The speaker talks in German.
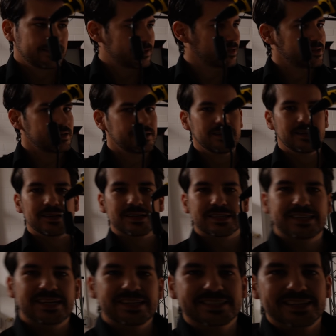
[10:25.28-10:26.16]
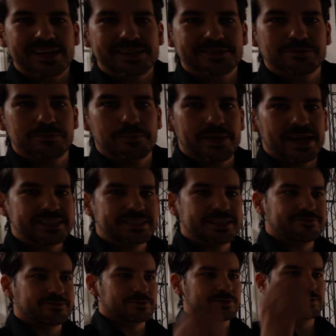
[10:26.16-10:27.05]
Äh, das hat jetzt gerade so
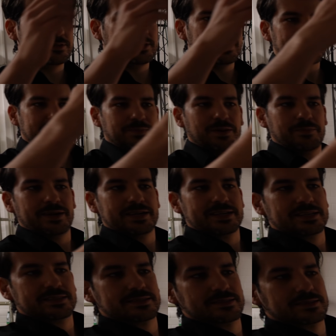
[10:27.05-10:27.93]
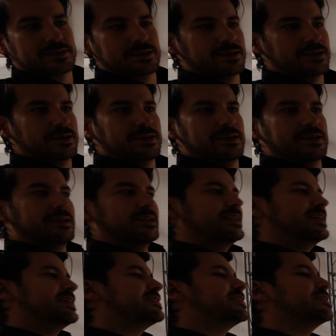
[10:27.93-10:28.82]
mäßig funktioniert. Ich mache mal das
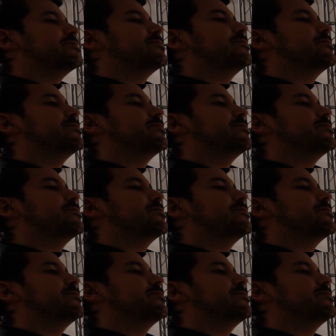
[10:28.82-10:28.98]
Licht hier